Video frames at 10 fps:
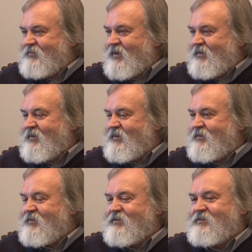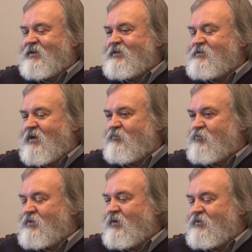tak je e, zaliczano,
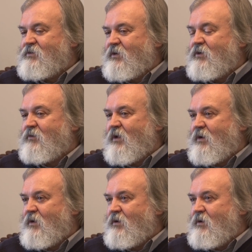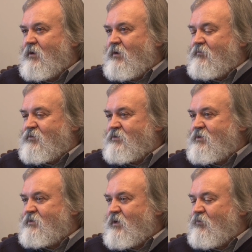muzea właśnie regionalne.
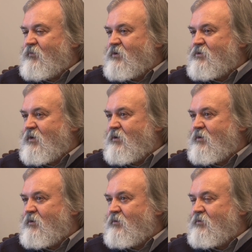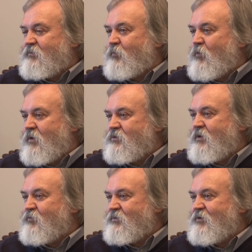Wcześniej istniało w Jaśle e,
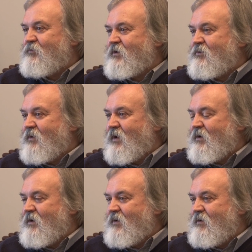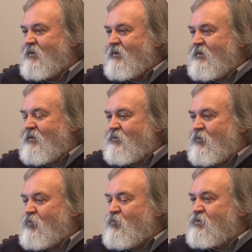społeczne muzeum regionalne.
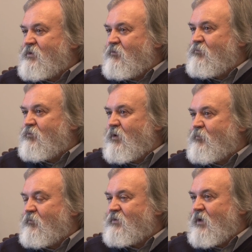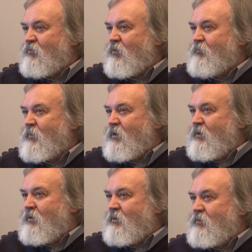To było muzeum, które powstało
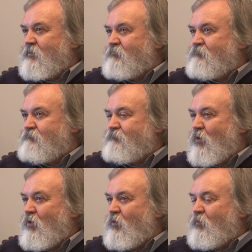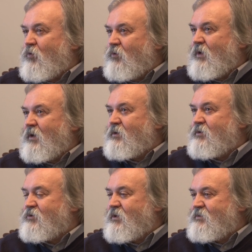e, po
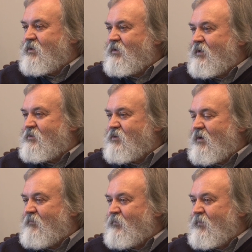obchodach 600-lecia